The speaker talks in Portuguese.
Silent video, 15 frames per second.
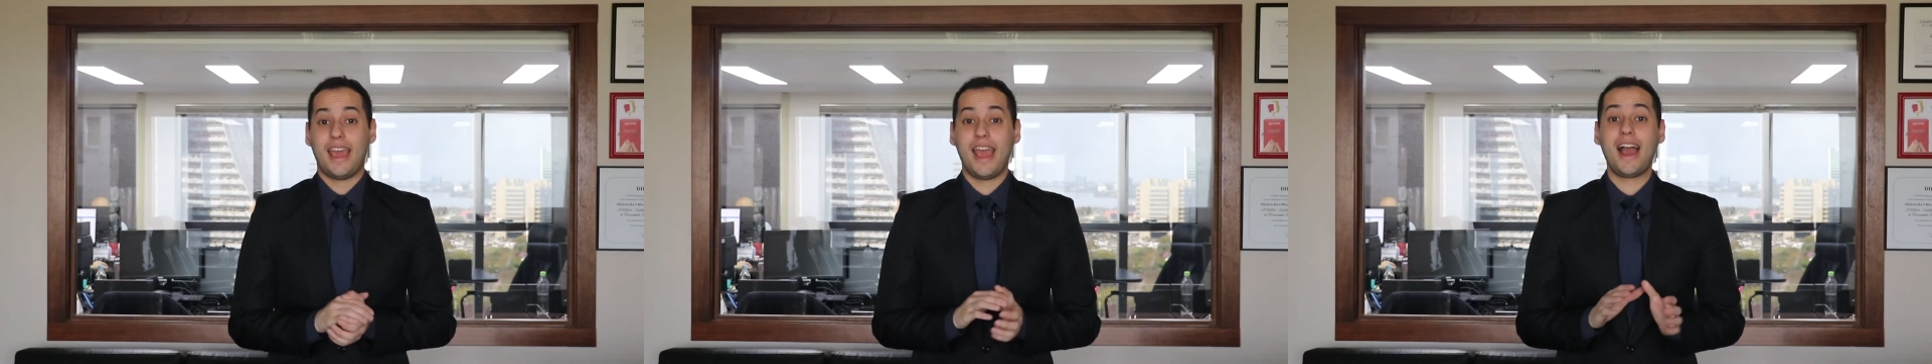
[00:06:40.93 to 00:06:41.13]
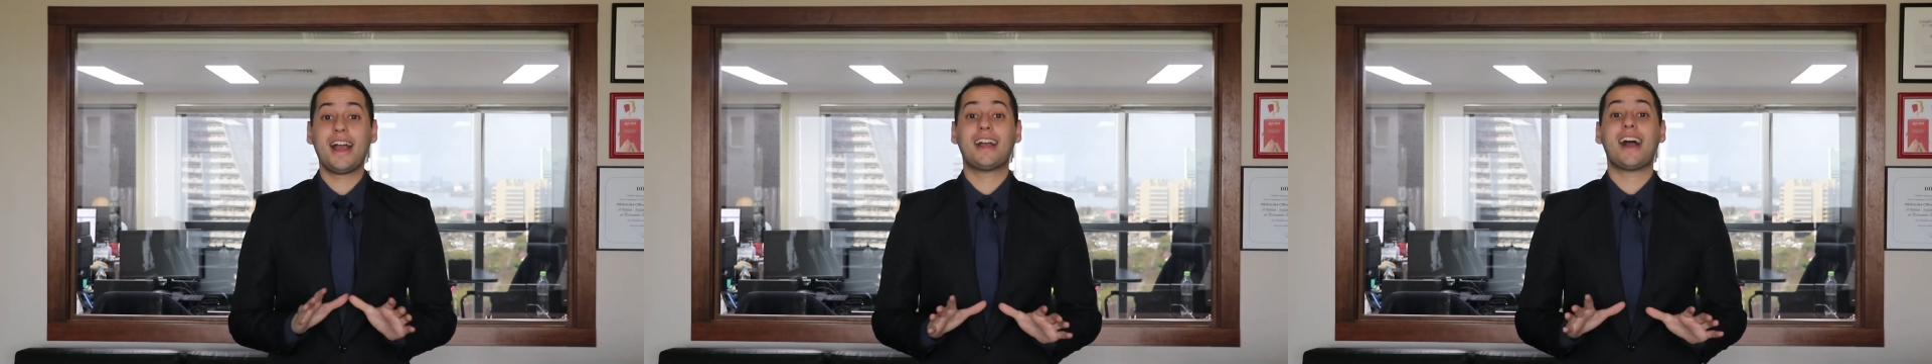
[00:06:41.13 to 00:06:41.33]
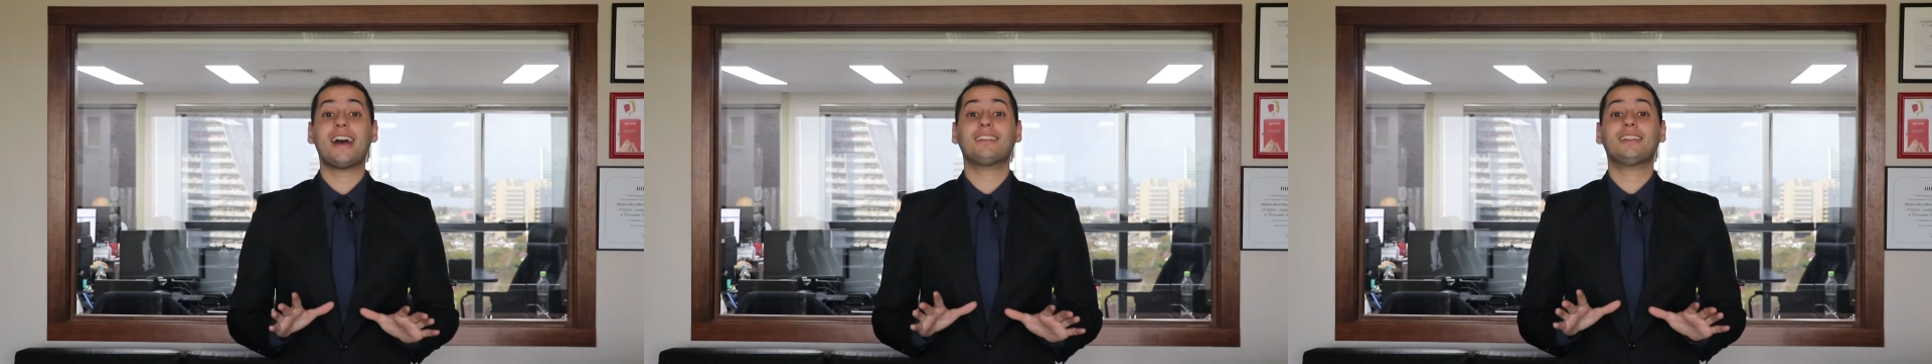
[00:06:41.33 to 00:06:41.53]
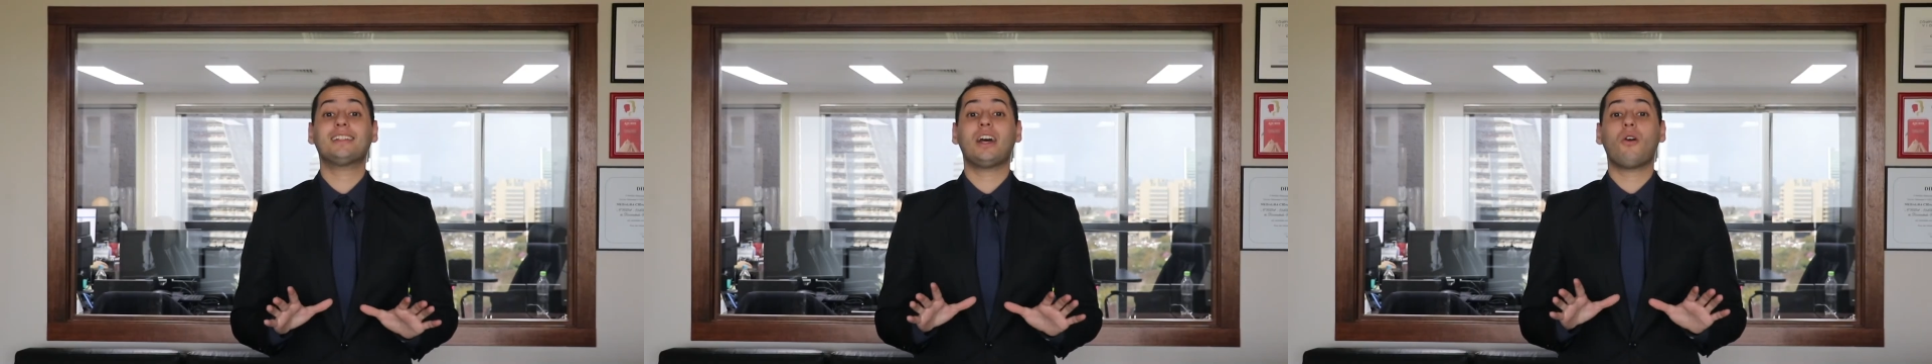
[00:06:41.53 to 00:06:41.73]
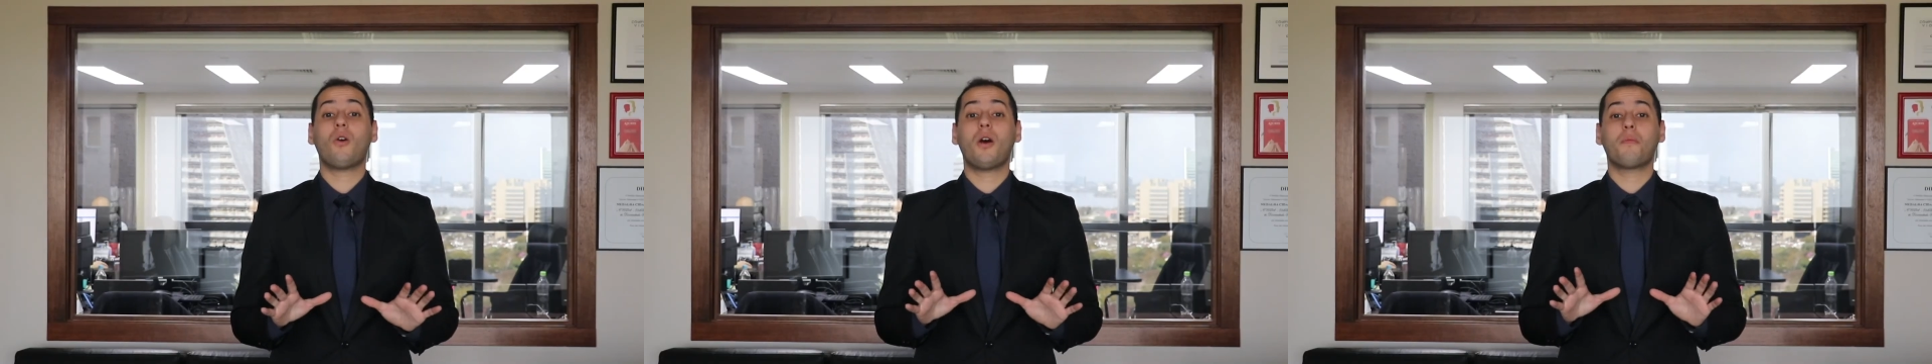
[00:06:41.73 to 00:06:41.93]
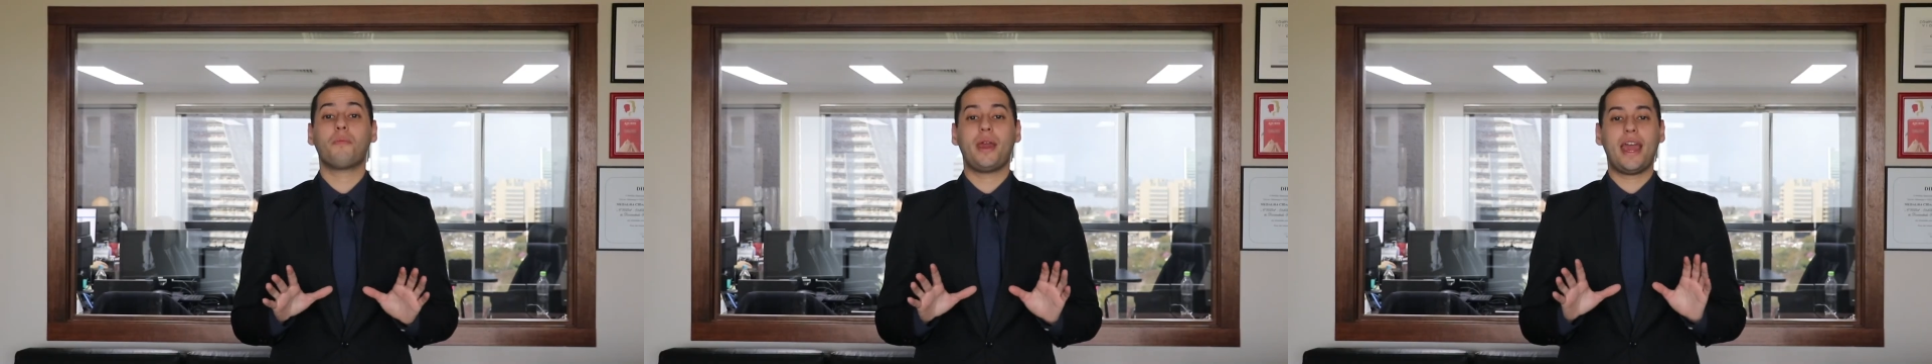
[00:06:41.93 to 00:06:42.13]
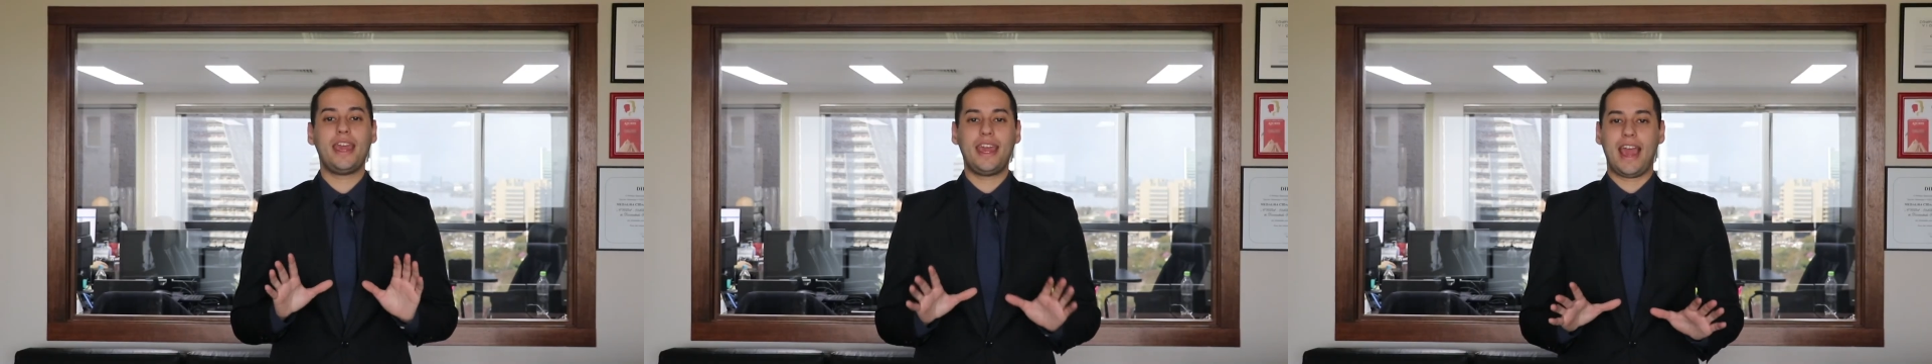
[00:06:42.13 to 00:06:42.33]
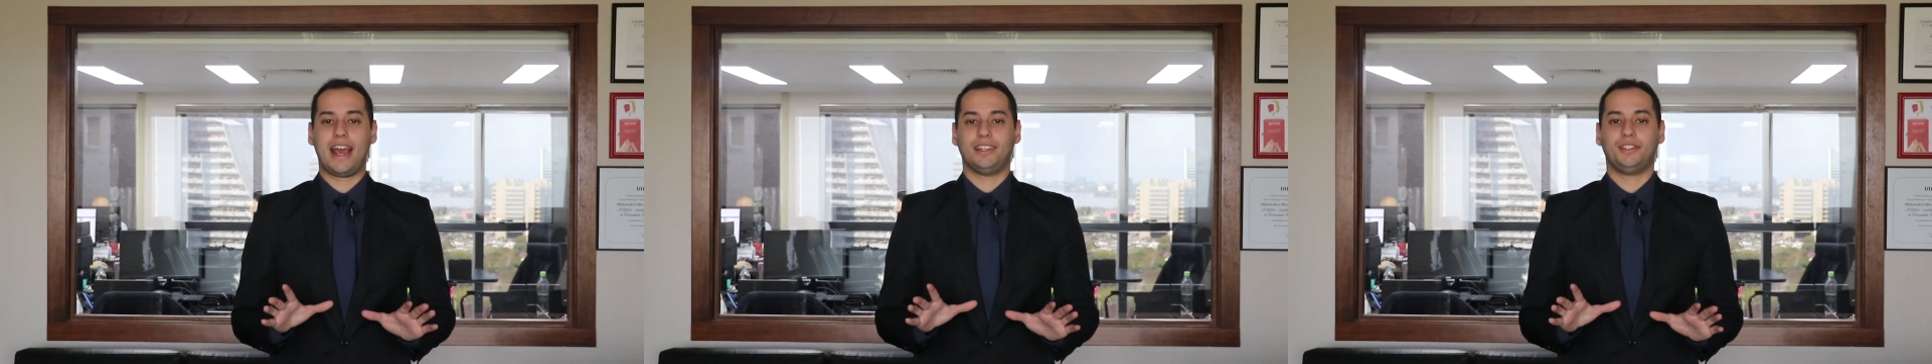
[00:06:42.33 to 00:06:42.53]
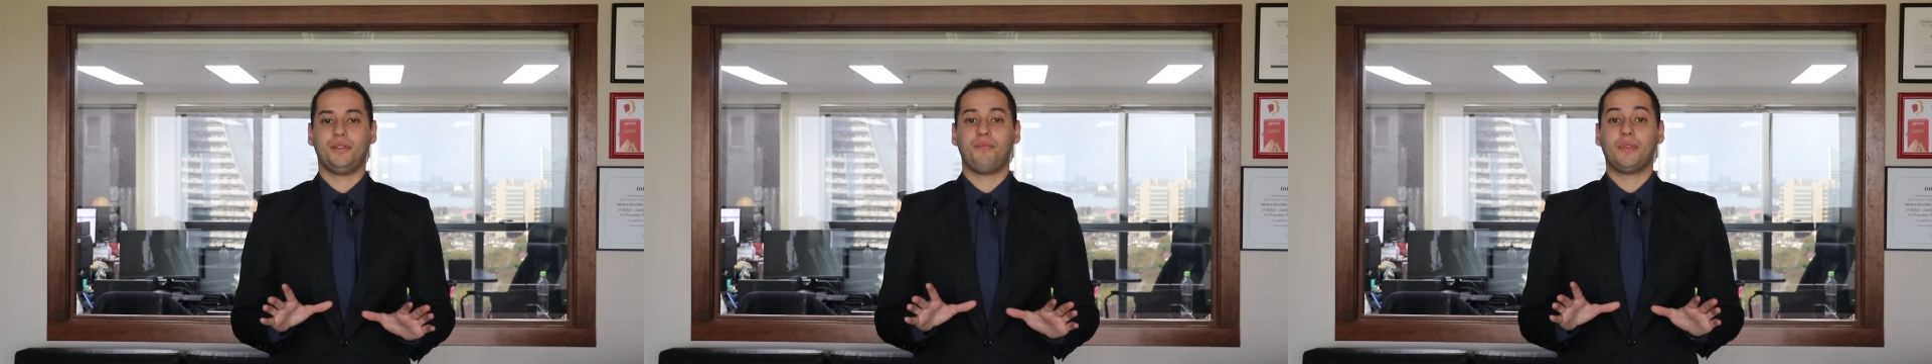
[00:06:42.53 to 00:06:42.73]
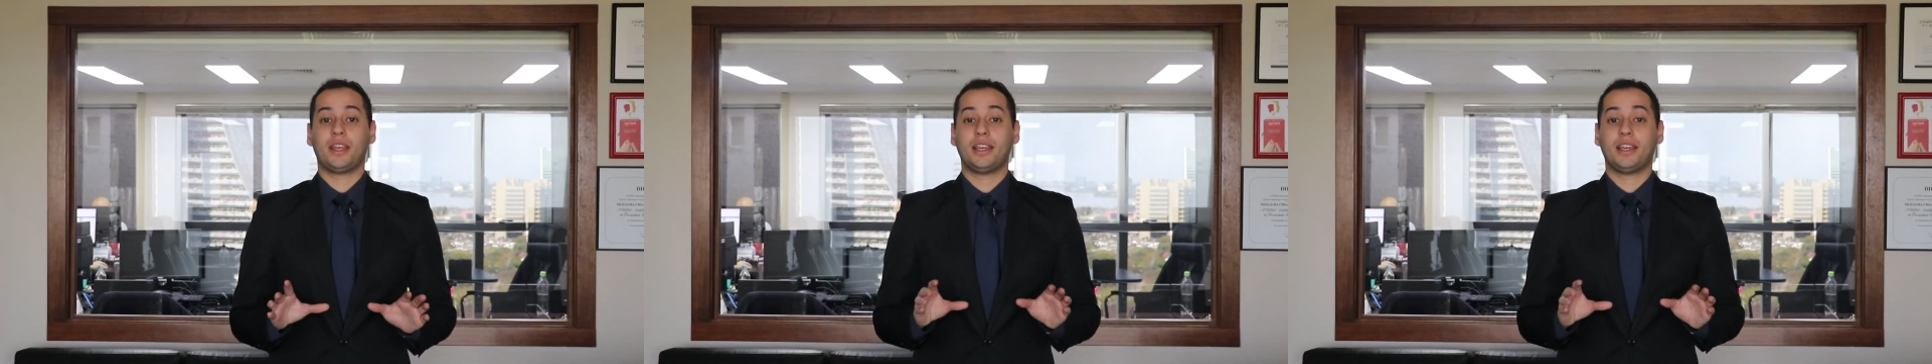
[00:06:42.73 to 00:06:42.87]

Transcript: É a casa da OABRS,